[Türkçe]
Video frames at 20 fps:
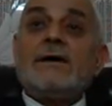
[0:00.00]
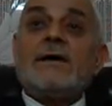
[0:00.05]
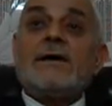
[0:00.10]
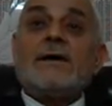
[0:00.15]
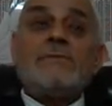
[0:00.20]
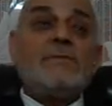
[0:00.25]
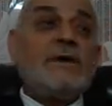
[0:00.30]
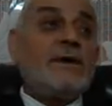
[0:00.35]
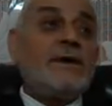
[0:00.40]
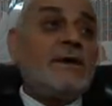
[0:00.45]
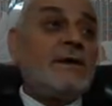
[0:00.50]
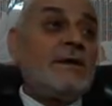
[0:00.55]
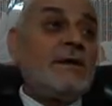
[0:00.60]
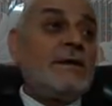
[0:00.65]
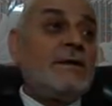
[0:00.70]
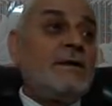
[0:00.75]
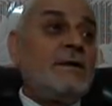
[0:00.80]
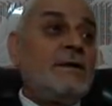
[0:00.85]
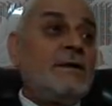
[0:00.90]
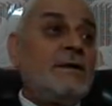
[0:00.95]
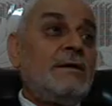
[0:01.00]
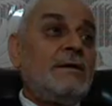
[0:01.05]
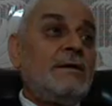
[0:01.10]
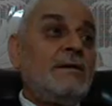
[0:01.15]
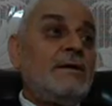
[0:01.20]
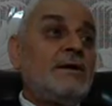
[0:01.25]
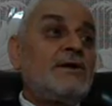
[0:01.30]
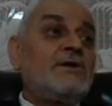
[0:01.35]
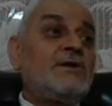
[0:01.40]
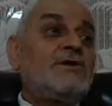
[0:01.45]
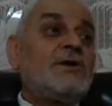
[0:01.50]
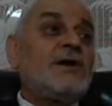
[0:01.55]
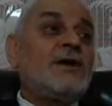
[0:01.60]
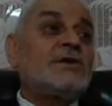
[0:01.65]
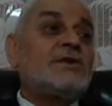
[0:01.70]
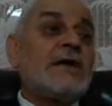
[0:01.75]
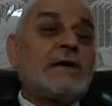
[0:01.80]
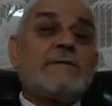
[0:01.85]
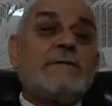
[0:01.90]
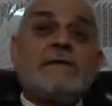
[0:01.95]
Ya Rabbi iki
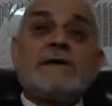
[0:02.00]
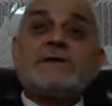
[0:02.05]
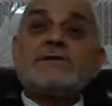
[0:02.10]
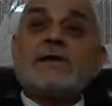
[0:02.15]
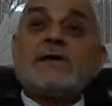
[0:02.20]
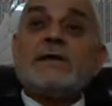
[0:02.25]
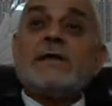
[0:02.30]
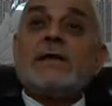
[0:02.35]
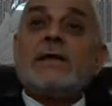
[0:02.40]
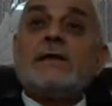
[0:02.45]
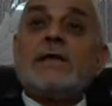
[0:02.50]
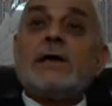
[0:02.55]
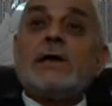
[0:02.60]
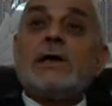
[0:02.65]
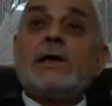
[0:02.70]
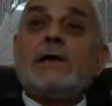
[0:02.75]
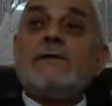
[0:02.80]
can serveri sallallahu